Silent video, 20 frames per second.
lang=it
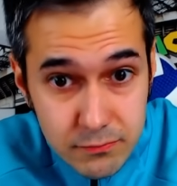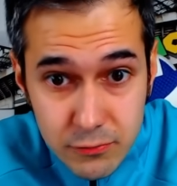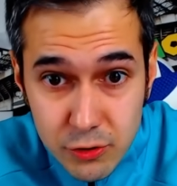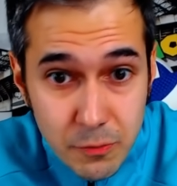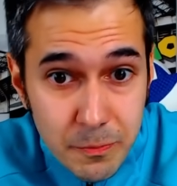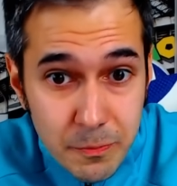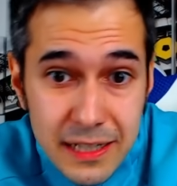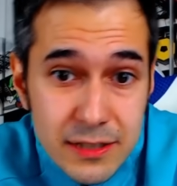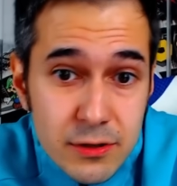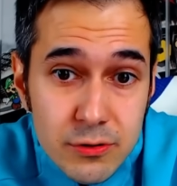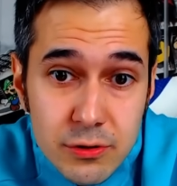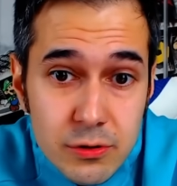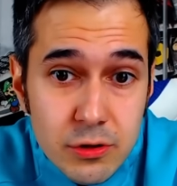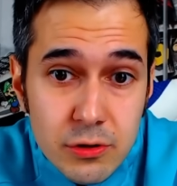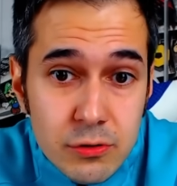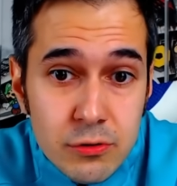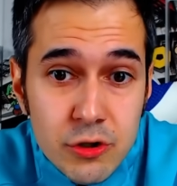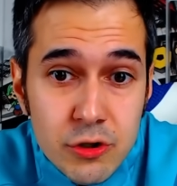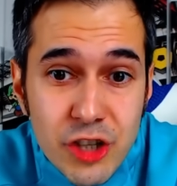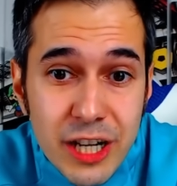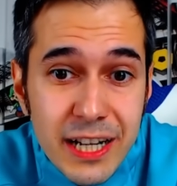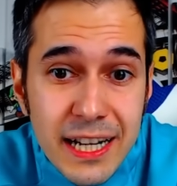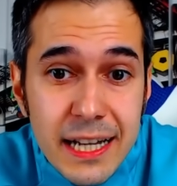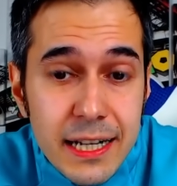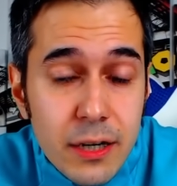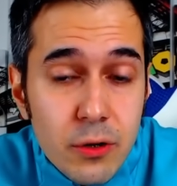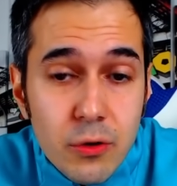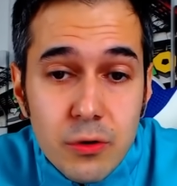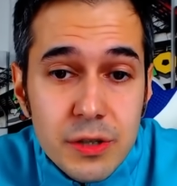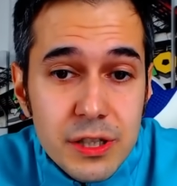Sul palleggio non, non, c'è
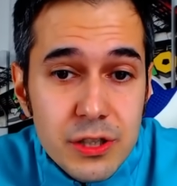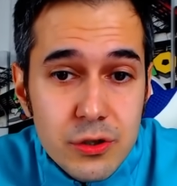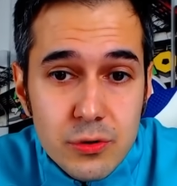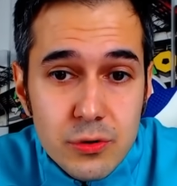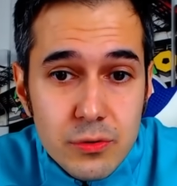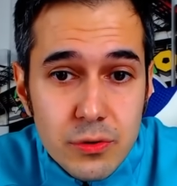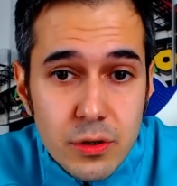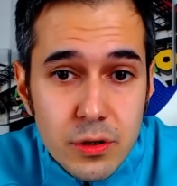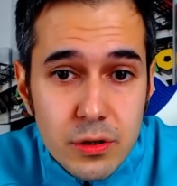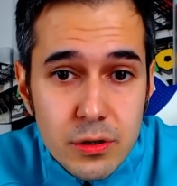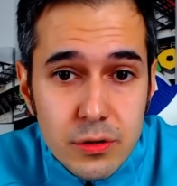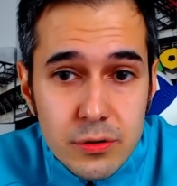gara con nessuno,